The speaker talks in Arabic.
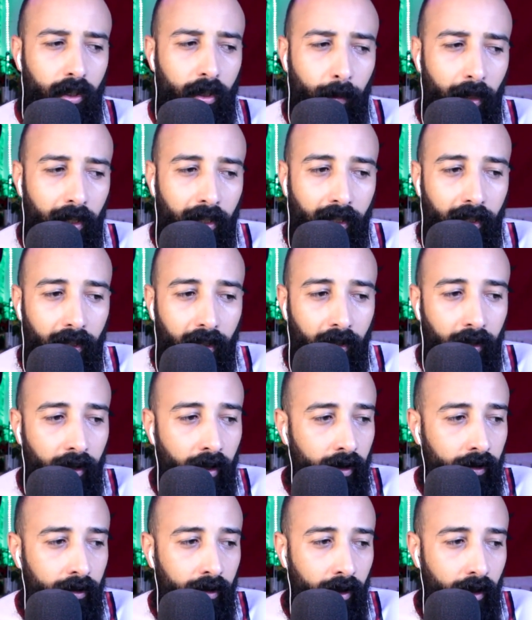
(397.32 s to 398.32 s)
كيبان لي
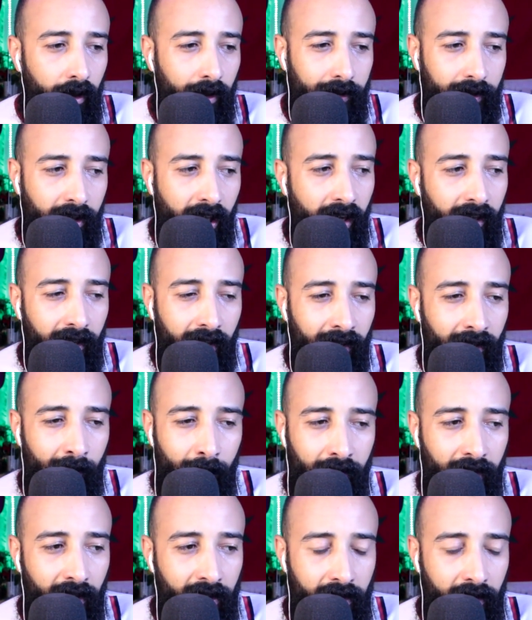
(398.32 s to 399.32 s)
ناد التراك هذا
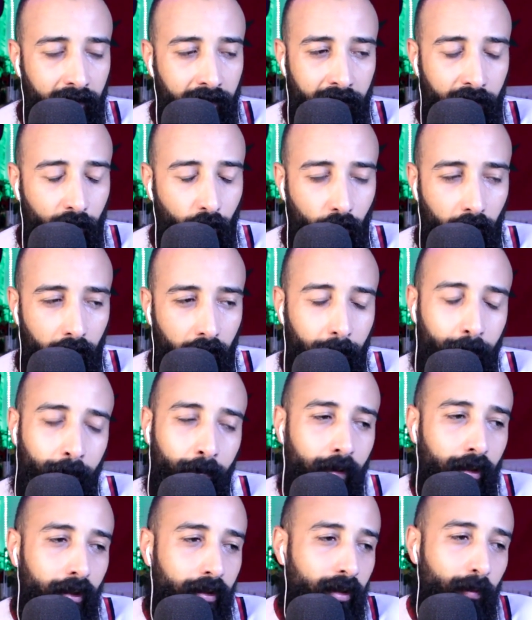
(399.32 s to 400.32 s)
ما دارش لي فيديو كليب
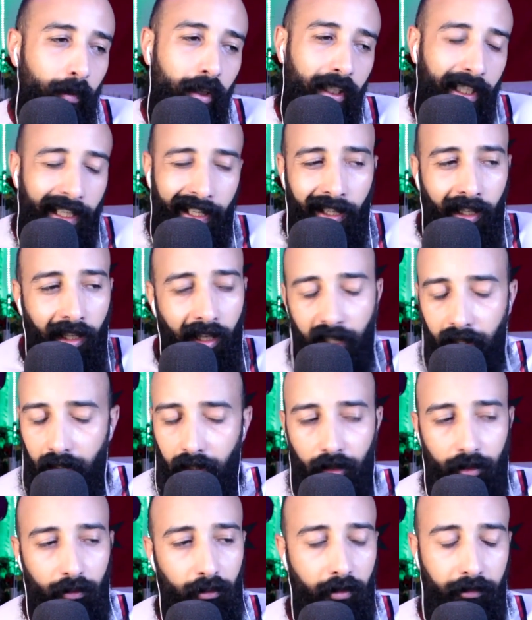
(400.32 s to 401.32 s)
مي تيبان لك غير
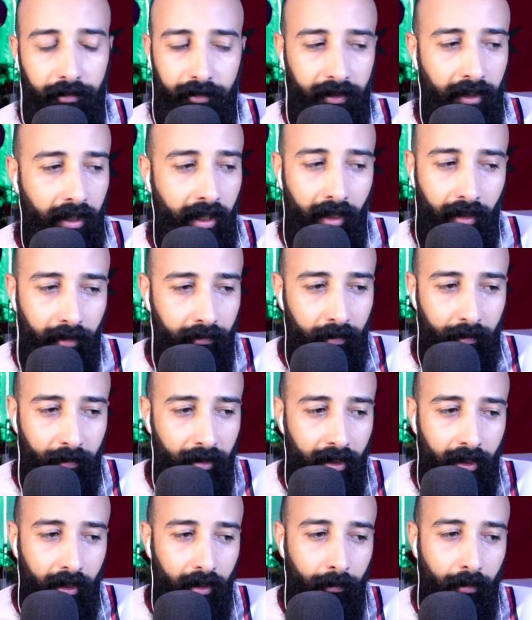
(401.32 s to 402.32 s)
غادي هو في الطريق
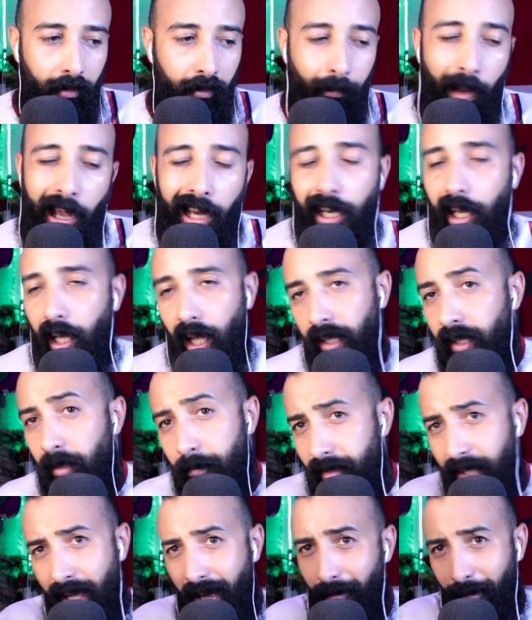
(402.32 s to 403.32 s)
فهمتيني بحال غادي
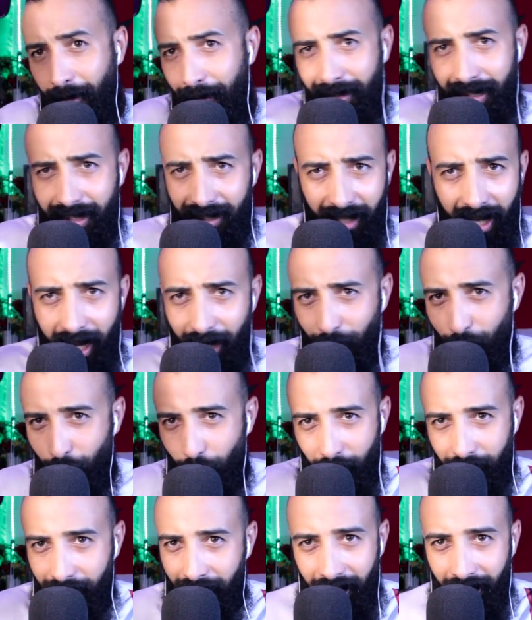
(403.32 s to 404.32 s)
مسافر نيش غادي
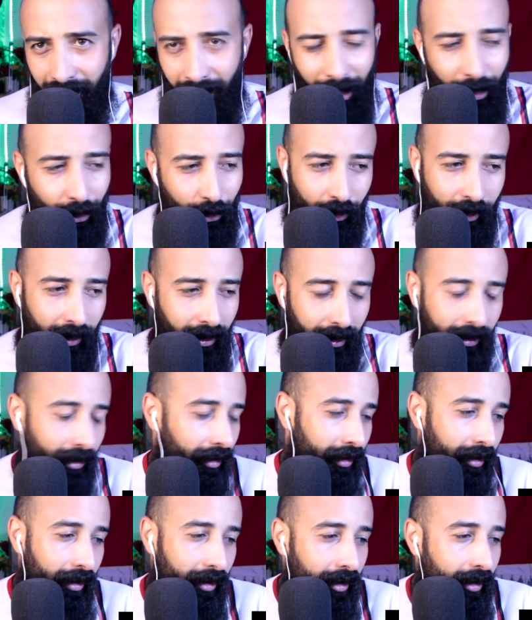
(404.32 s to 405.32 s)
شاد الطريق على
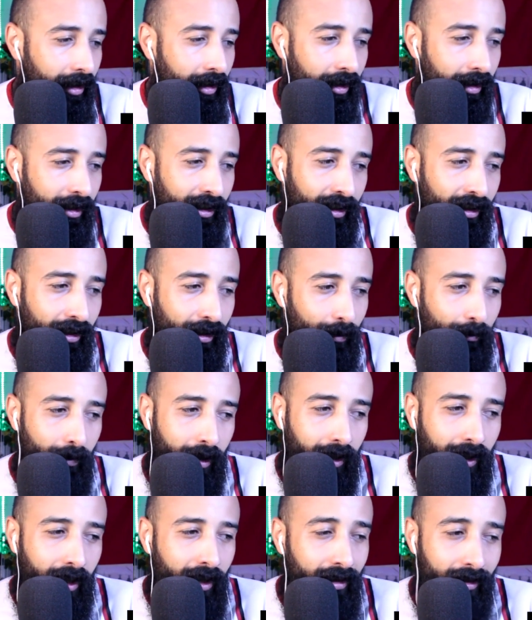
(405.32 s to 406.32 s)
رجليه
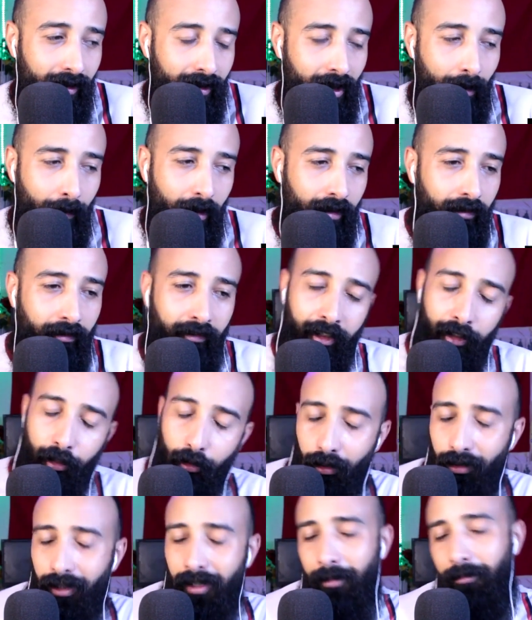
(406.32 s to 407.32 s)
ما كاينش زعما في
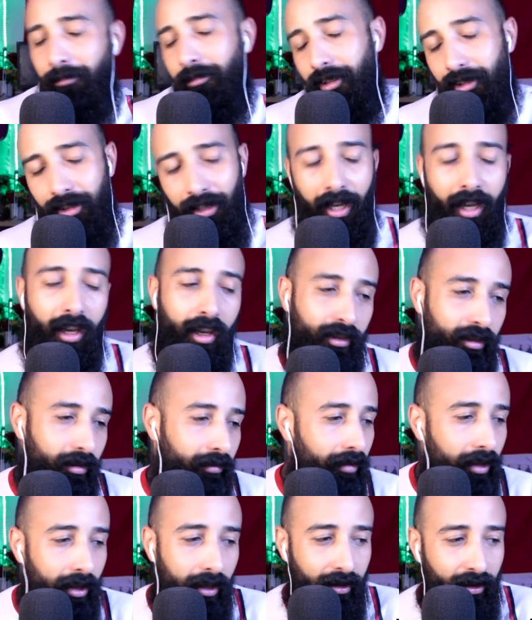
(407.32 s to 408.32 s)
فيديو كليب فيه شي
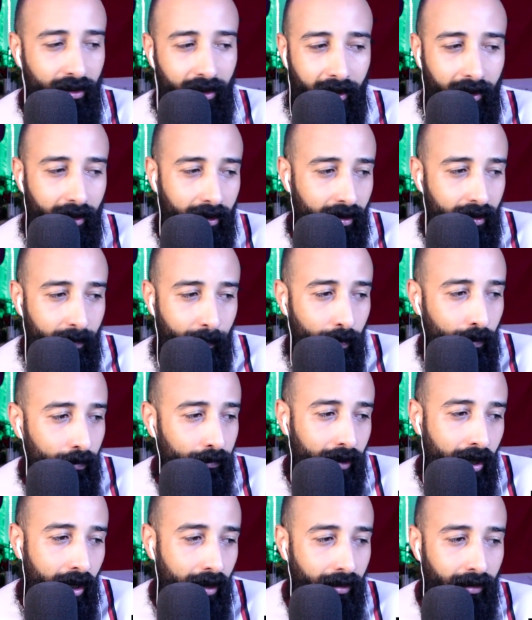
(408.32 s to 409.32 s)
حاجه ولا داكشي
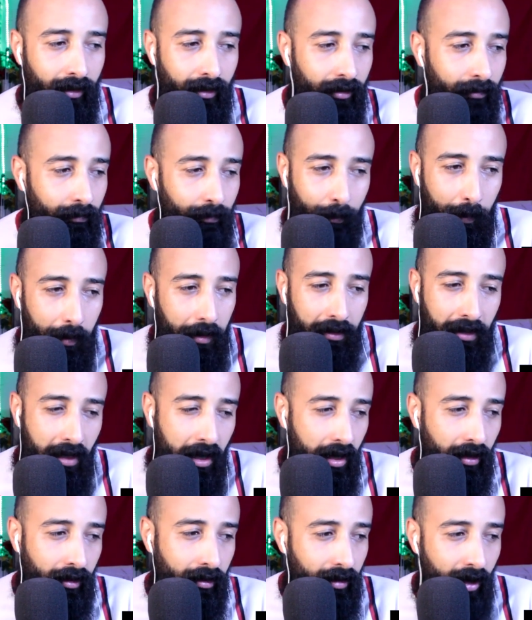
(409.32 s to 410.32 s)
سبونطاني بيس
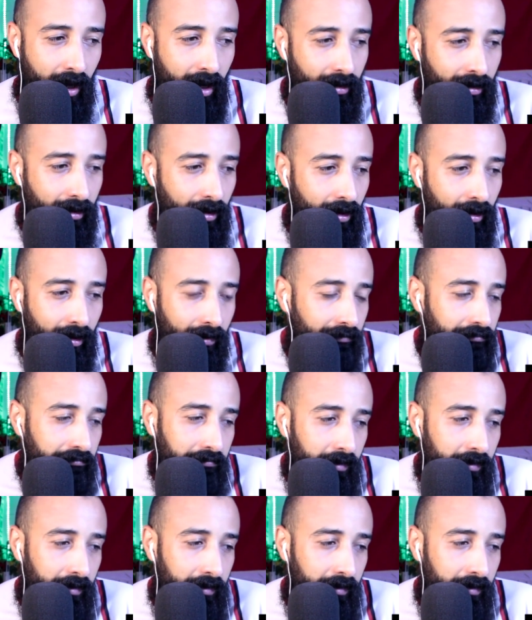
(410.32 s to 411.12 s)
عادي شي حاجه